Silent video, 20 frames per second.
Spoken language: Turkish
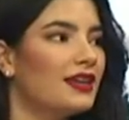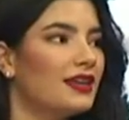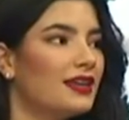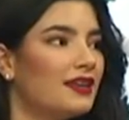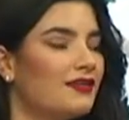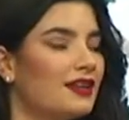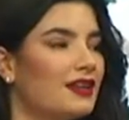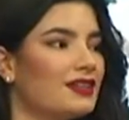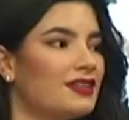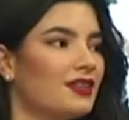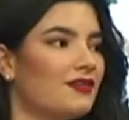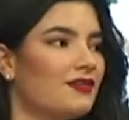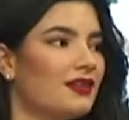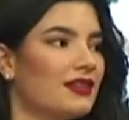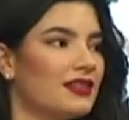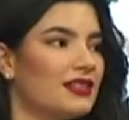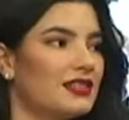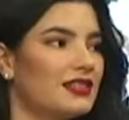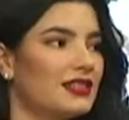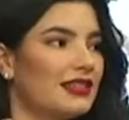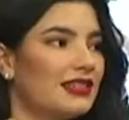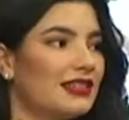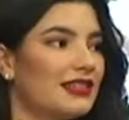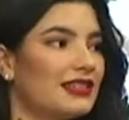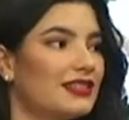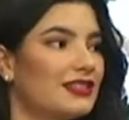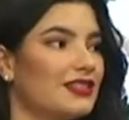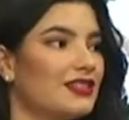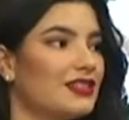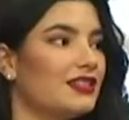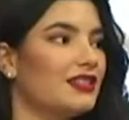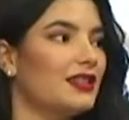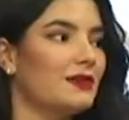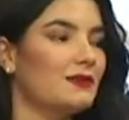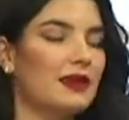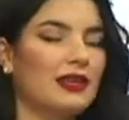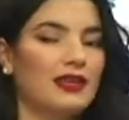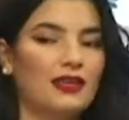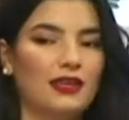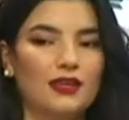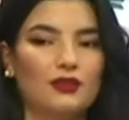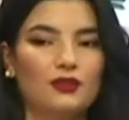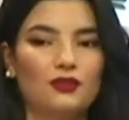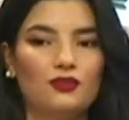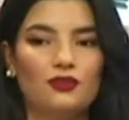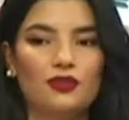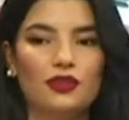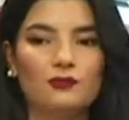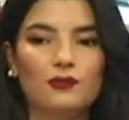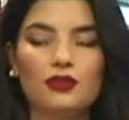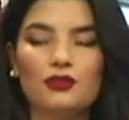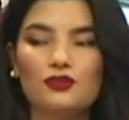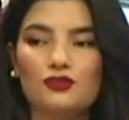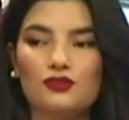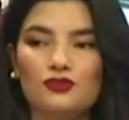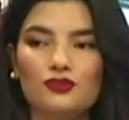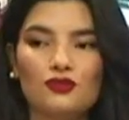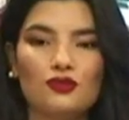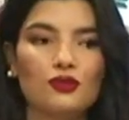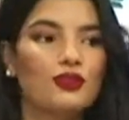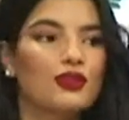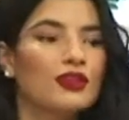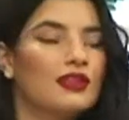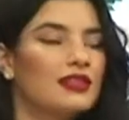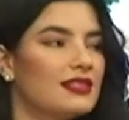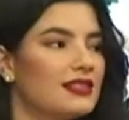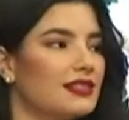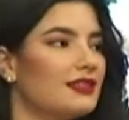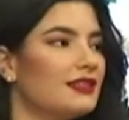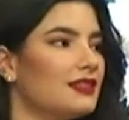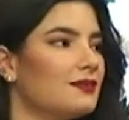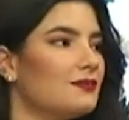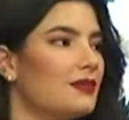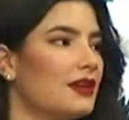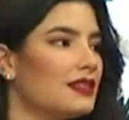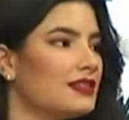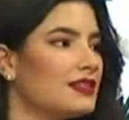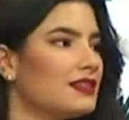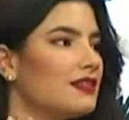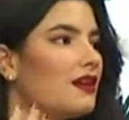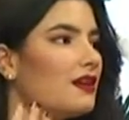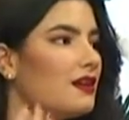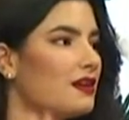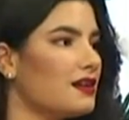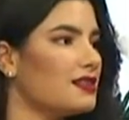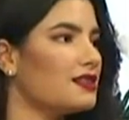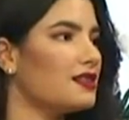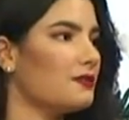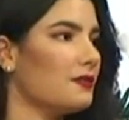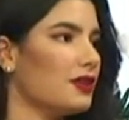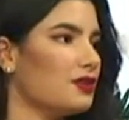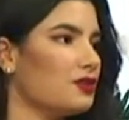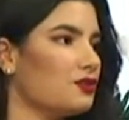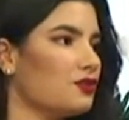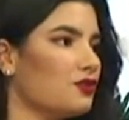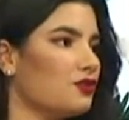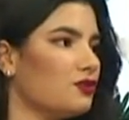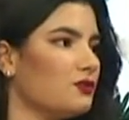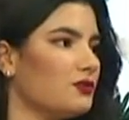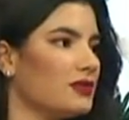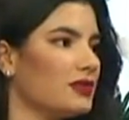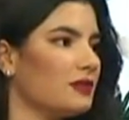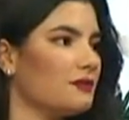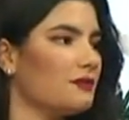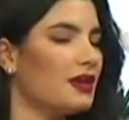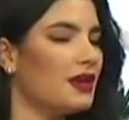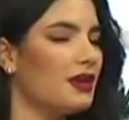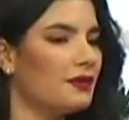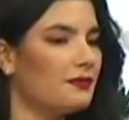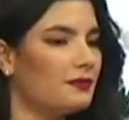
Yavaş yavaş e, çiğnemek gerekiyor yemeği. Çünkü sindirim aslında ağızda başlıyor bizim.